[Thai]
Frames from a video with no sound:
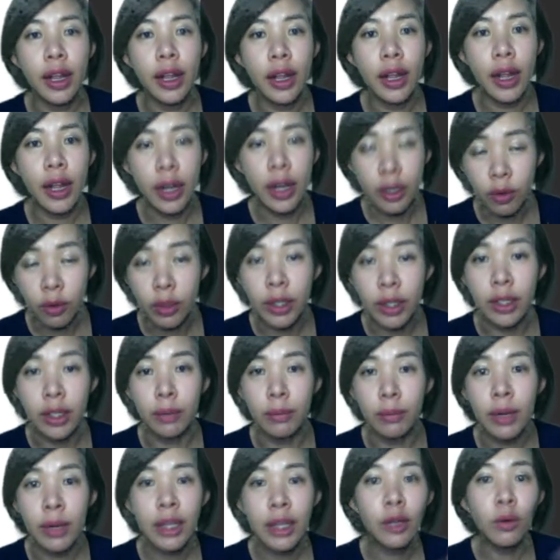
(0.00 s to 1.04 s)
เอนโดเดิม
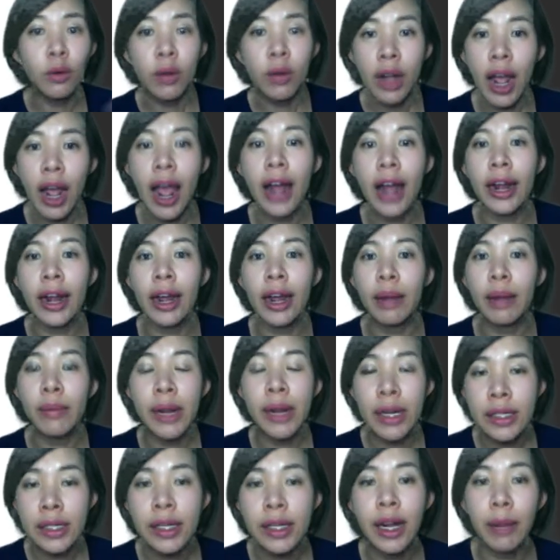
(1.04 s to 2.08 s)
แล้วตรงกลางเนี่ยเขามี
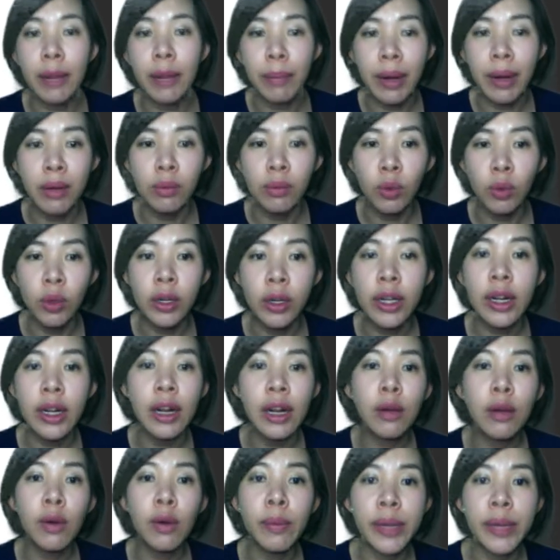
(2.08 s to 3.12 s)
ลักษณะเป็นวุ้นที่เรี
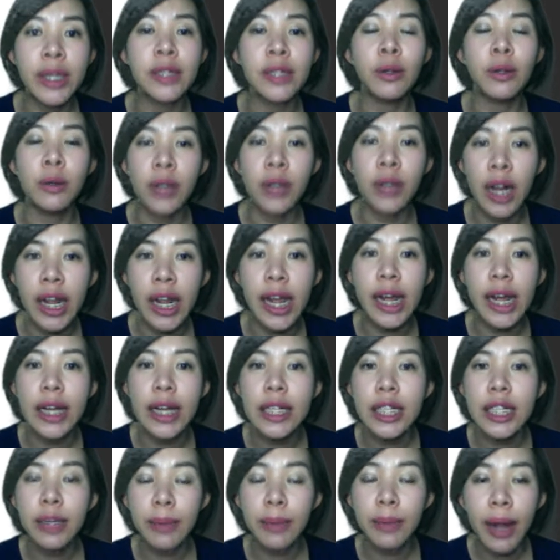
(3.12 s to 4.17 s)
ยกว่ามีโซเกลีย
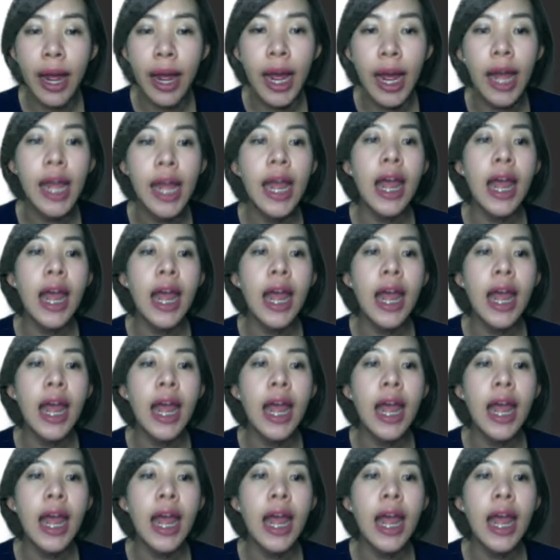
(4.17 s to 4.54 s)
ใช่ไหมคะ